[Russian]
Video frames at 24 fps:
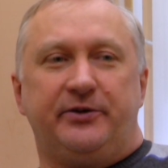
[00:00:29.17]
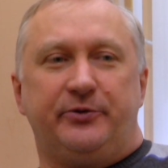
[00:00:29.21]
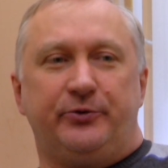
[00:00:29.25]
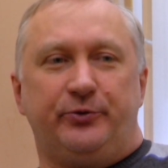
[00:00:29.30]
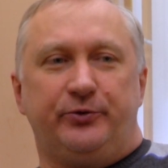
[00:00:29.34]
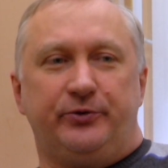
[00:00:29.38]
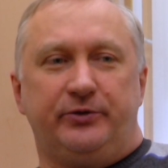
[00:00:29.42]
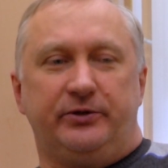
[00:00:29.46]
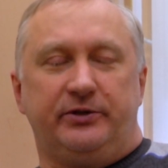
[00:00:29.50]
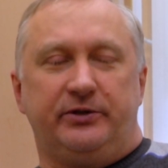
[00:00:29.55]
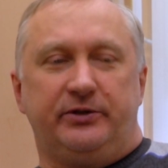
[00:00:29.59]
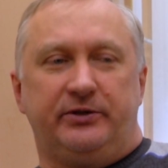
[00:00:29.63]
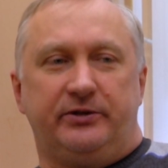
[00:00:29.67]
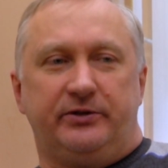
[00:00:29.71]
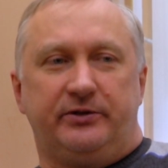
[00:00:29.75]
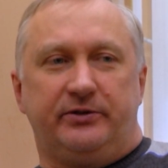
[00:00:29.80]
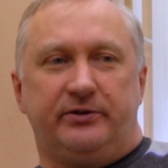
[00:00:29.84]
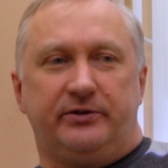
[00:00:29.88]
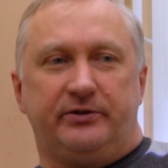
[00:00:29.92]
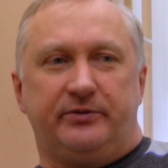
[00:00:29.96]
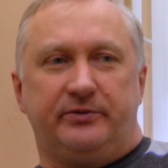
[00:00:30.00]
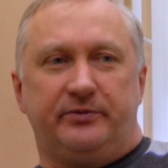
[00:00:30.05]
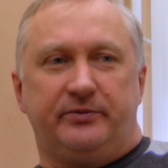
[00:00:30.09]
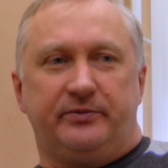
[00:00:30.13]
Он
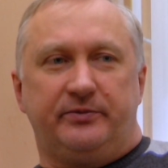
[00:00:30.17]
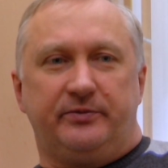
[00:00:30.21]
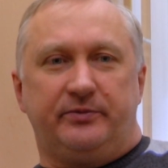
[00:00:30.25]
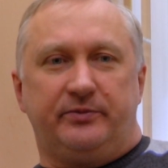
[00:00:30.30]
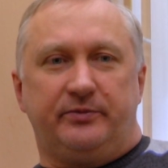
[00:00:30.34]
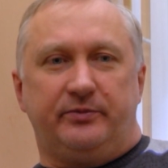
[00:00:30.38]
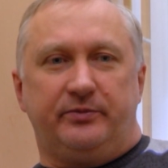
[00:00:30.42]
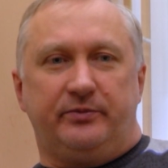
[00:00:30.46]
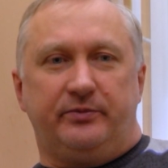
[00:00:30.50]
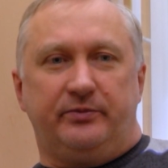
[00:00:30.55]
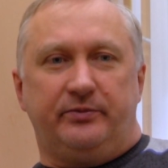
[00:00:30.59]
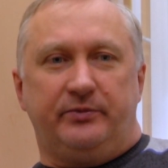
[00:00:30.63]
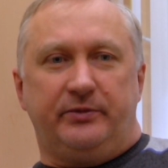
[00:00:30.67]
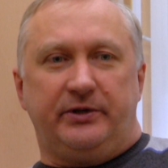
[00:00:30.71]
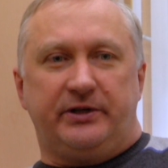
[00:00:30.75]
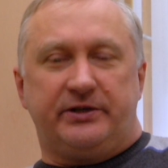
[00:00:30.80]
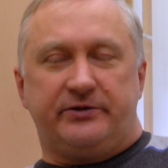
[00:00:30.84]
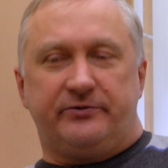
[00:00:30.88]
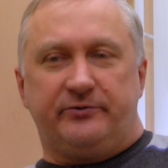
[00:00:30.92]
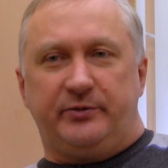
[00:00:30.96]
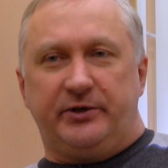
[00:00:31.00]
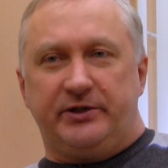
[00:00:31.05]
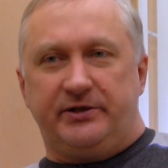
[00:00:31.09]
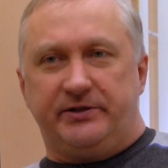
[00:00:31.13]
э,
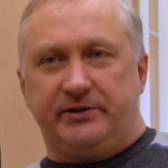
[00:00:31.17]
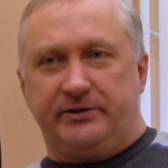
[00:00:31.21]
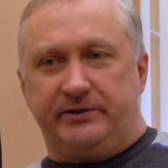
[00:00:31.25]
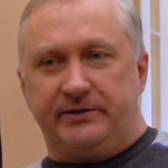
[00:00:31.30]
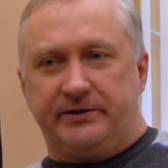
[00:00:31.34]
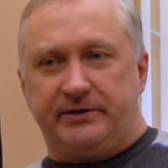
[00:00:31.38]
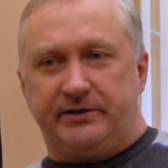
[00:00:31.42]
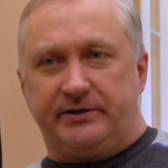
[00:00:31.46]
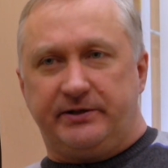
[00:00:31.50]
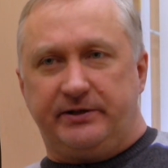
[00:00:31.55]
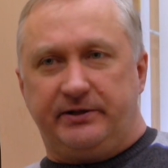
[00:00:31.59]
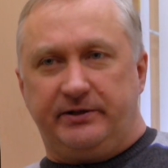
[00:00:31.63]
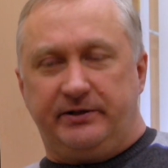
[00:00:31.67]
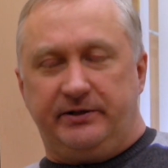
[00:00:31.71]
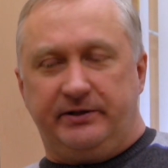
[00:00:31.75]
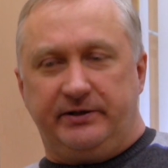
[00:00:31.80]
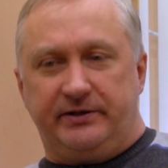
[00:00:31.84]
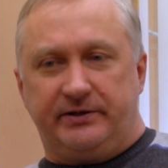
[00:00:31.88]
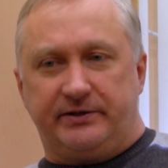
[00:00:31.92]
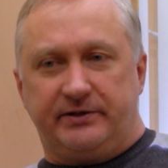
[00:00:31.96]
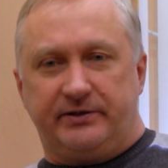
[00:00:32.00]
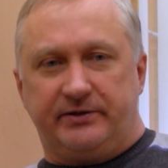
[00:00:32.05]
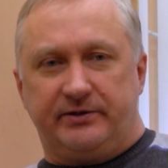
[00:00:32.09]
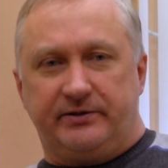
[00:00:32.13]
освободился
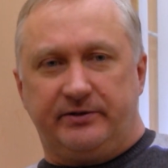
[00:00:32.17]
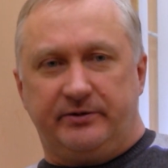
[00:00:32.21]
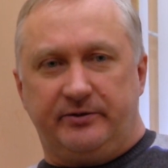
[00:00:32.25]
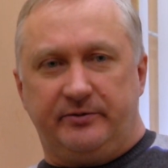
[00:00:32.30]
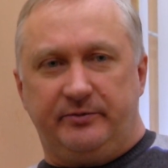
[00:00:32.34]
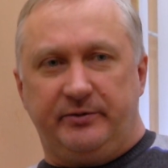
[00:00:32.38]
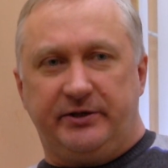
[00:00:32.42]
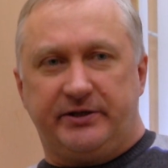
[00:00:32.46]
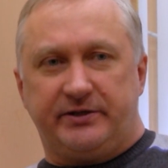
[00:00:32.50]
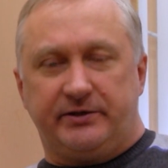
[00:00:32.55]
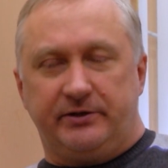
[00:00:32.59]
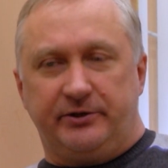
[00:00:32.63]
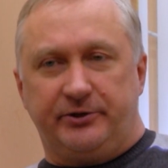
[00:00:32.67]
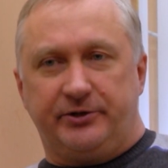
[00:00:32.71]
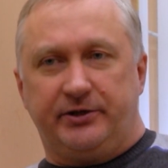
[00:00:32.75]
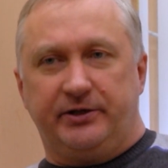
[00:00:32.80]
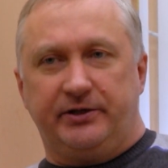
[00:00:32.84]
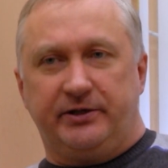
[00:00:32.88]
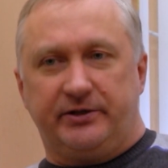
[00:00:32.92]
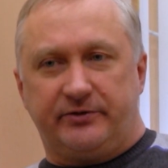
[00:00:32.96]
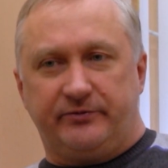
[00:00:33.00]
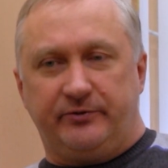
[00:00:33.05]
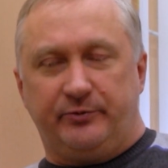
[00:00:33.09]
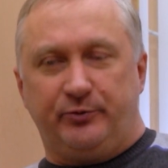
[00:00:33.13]
из мест
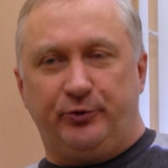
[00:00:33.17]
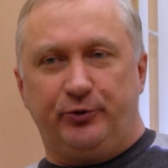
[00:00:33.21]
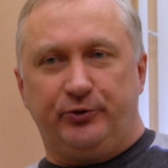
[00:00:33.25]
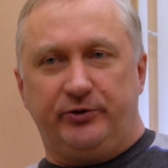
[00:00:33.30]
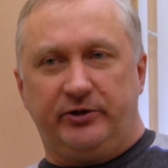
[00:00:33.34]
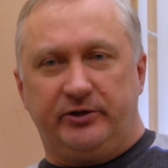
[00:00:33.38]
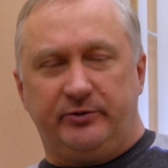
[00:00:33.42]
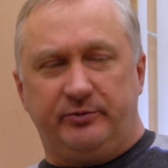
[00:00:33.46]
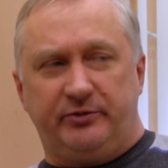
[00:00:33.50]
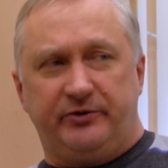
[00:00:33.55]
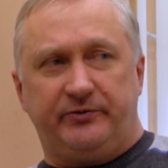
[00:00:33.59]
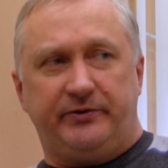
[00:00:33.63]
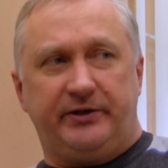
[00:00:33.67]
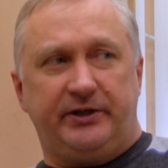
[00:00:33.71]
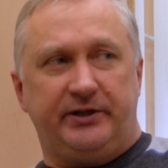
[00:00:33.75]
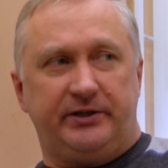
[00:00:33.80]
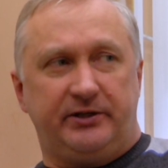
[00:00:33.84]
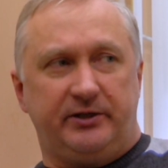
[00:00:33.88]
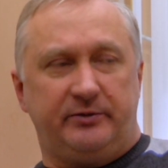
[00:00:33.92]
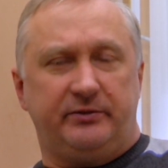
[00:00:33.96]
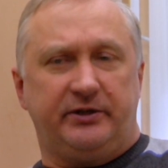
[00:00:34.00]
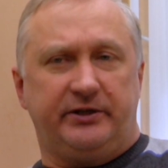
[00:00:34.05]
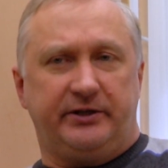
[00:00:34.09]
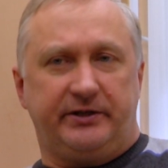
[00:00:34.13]
лишения свободы, отбывая
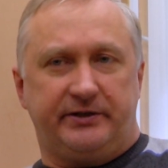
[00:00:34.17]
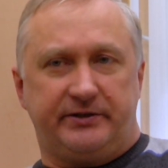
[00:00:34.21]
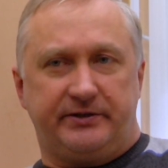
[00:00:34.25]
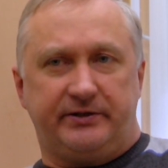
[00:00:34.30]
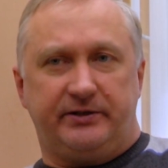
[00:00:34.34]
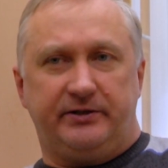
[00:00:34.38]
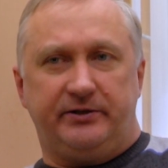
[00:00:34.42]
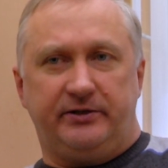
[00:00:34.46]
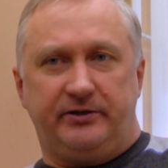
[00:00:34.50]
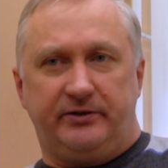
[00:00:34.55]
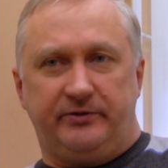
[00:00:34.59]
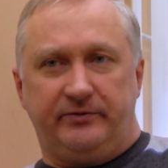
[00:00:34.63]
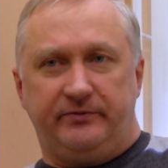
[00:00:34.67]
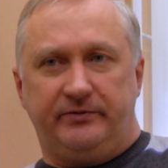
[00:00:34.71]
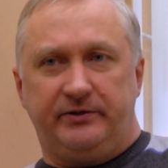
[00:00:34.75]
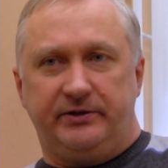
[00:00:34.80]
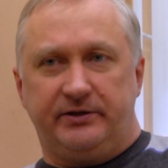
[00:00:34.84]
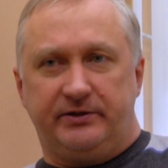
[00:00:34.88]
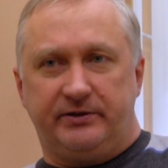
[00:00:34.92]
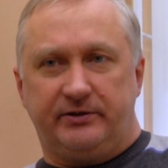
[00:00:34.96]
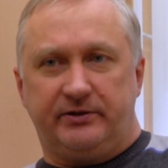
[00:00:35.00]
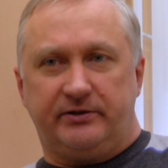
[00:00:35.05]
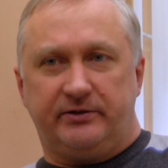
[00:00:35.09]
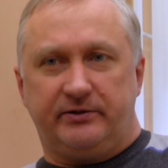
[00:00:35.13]
там наказание в
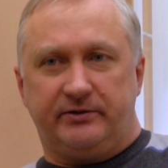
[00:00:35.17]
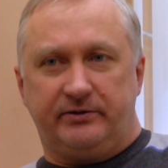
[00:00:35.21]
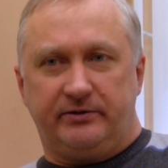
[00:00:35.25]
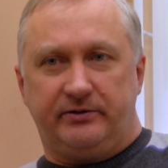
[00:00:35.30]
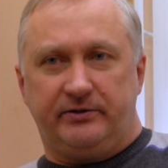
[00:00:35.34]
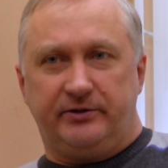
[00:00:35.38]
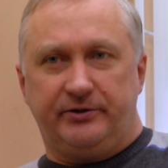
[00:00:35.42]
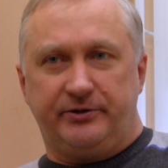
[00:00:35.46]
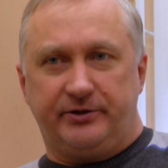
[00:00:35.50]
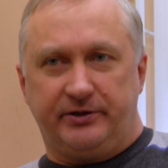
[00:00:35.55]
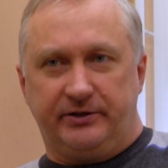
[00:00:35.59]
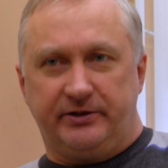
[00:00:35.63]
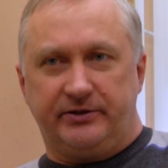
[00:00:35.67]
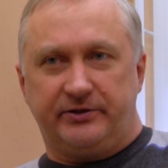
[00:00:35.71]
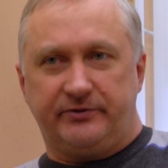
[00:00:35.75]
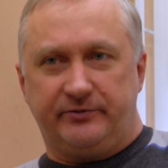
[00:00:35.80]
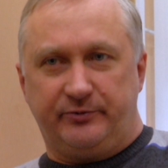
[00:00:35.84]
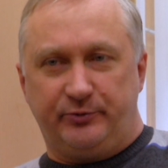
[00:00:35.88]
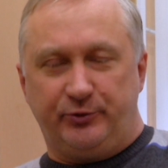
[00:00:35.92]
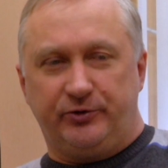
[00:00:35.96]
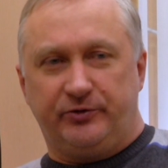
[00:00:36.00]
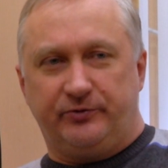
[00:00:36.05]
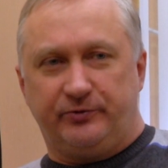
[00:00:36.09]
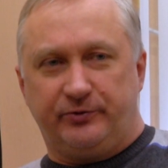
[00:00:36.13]
виде лишения
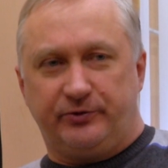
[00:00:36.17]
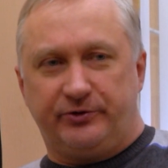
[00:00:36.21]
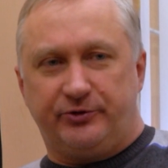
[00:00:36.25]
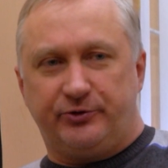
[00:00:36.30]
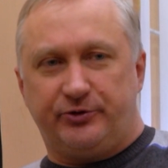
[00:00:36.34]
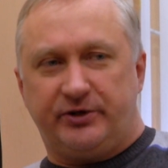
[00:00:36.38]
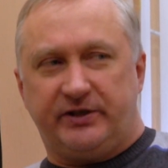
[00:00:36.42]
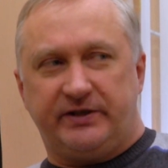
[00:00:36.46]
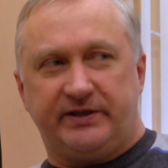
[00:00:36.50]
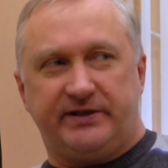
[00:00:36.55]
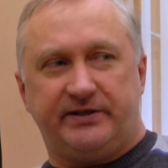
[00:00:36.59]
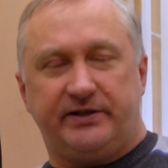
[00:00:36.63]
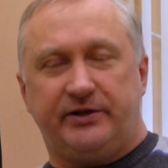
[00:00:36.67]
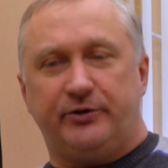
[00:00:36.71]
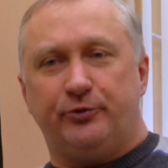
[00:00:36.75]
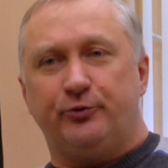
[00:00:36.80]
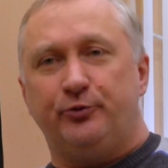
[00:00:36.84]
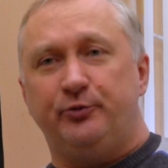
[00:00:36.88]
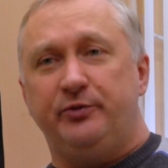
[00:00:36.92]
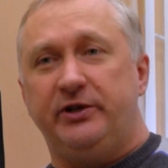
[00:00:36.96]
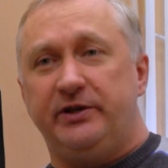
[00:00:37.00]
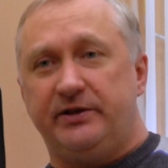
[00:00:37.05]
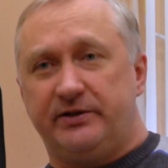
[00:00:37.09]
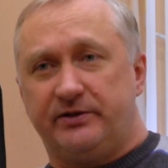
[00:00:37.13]
свободы вот за, за
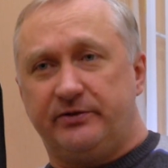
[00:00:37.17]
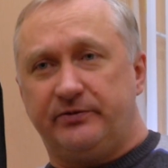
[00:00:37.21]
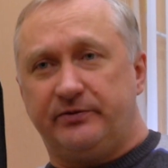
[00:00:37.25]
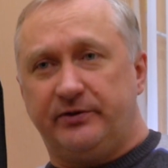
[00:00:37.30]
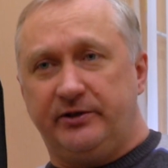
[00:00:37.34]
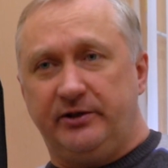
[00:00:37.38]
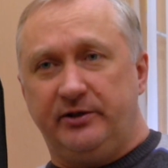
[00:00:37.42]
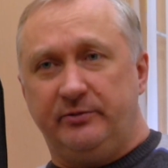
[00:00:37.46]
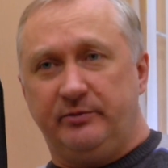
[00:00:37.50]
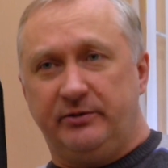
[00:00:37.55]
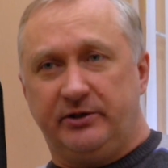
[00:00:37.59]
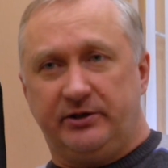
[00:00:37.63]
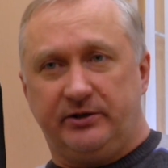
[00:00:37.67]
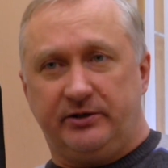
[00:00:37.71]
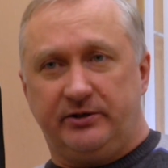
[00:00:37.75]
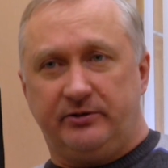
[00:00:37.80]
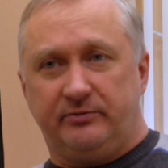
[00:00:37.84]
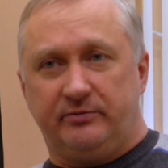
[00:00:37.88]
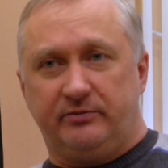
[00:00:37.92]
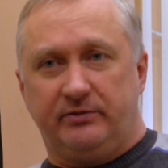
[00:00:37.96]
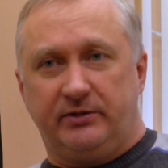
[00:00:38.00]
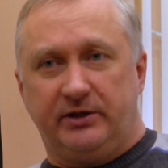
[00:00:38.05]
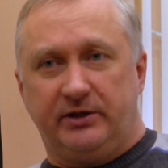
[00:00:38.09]
убийство именно.